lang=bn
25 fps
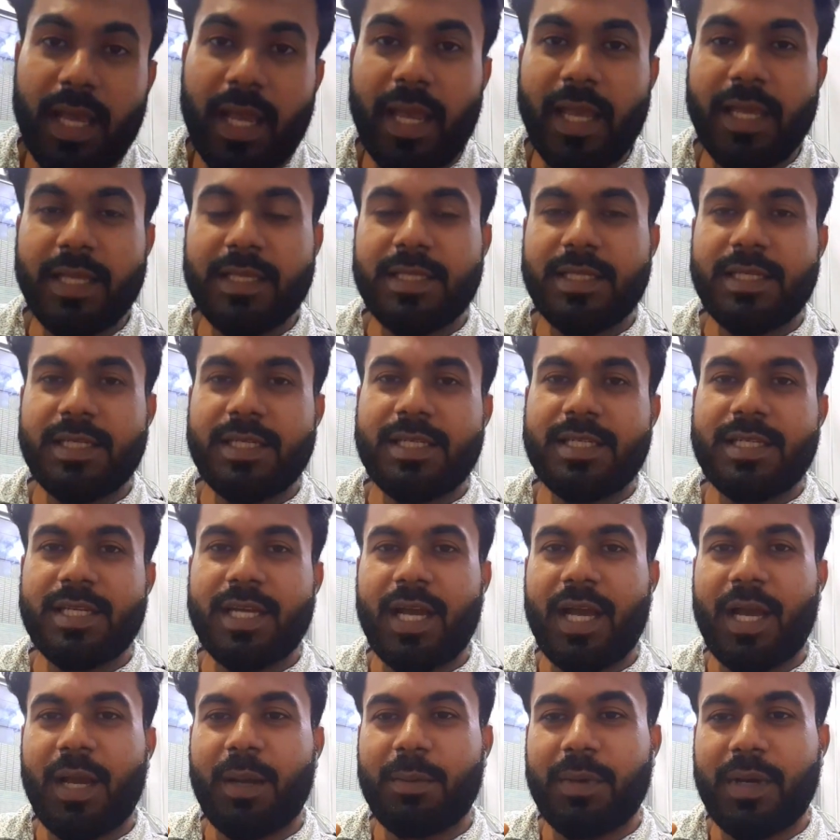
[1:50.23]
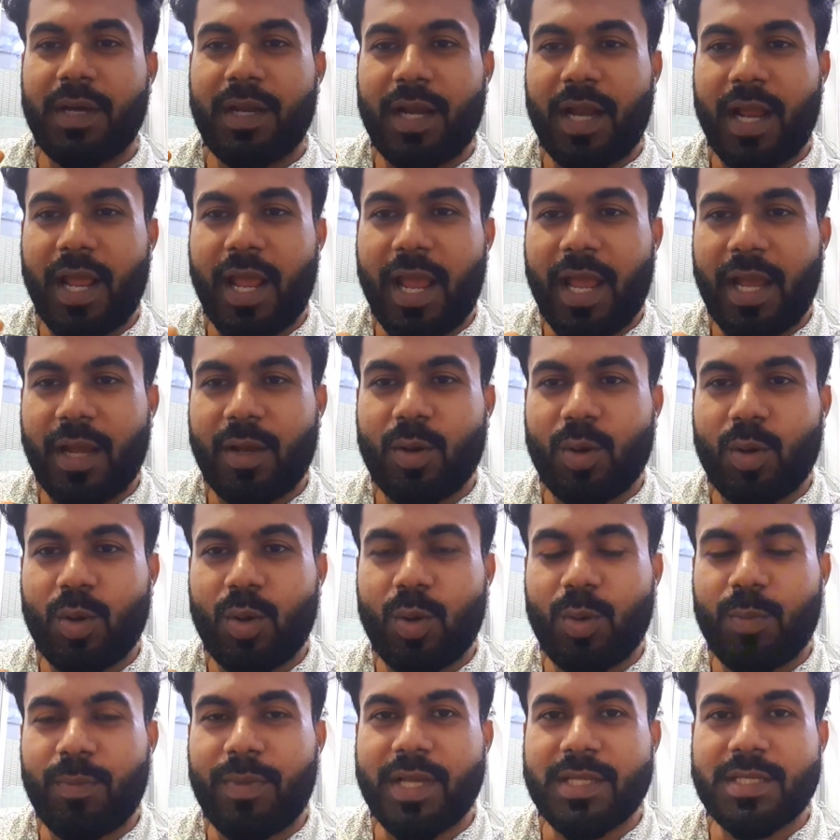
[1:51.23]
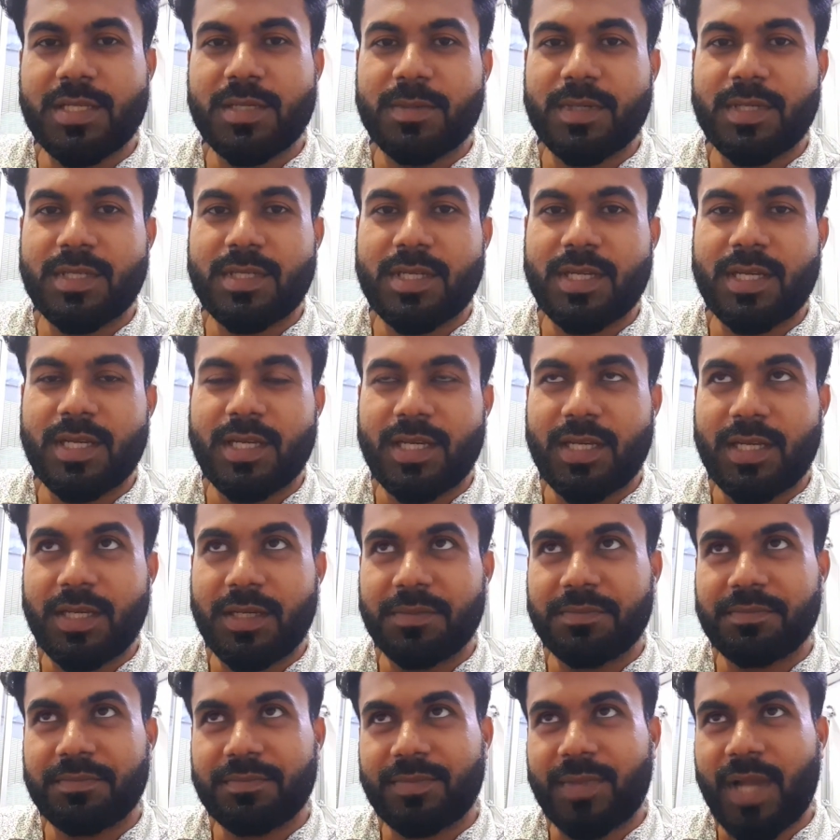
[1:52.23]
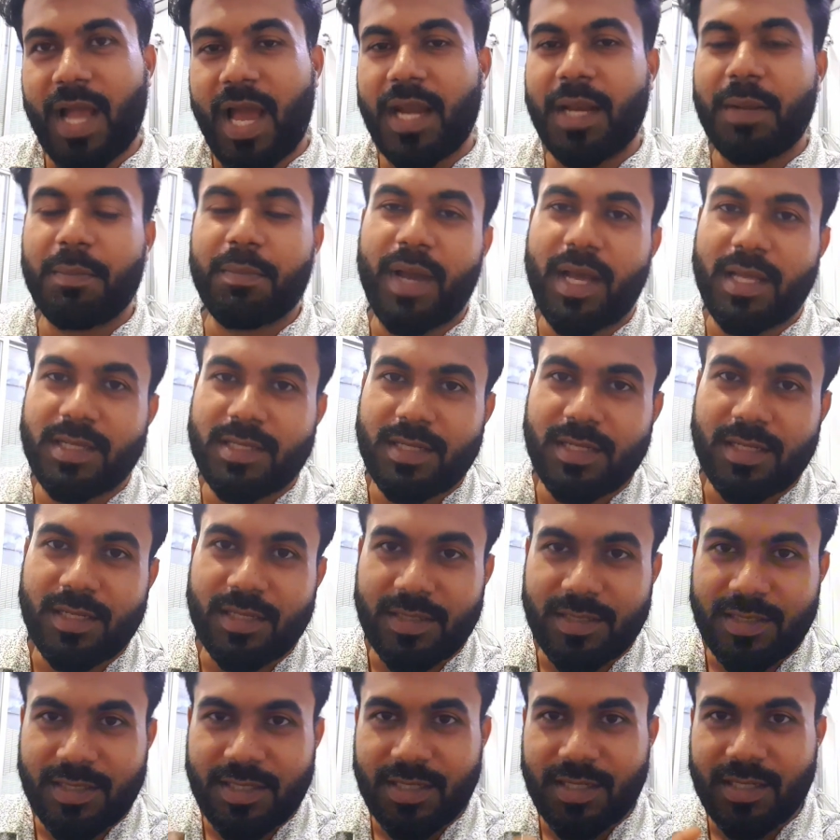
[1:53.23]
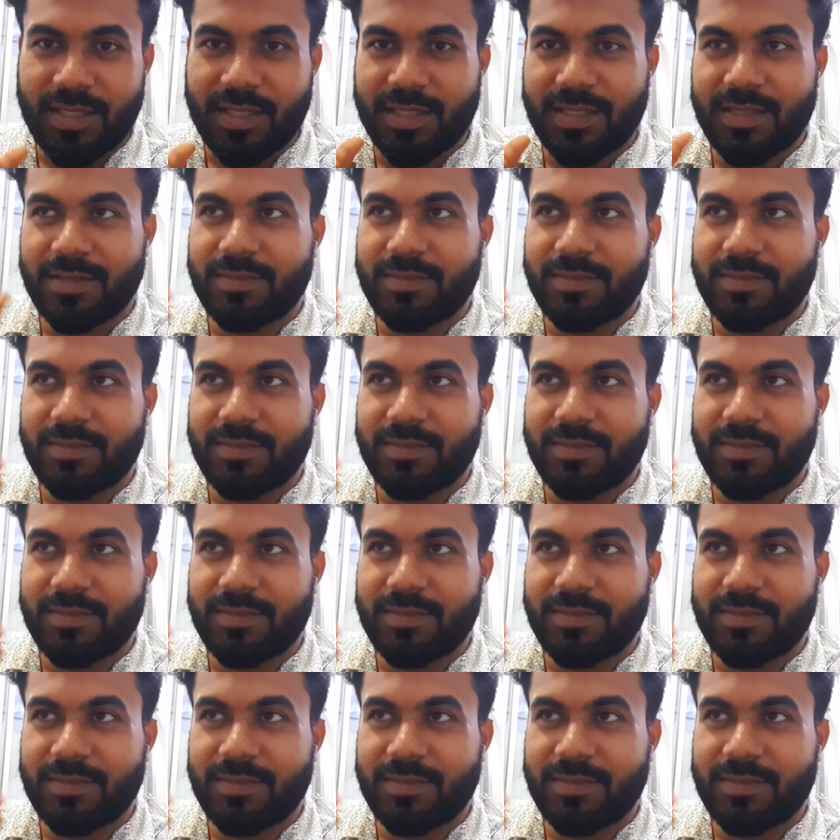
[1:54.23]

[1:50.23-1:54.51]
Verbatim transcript: এই জিনিসটা আমার এখনো মাঝে মাঝে কানে বাজে যে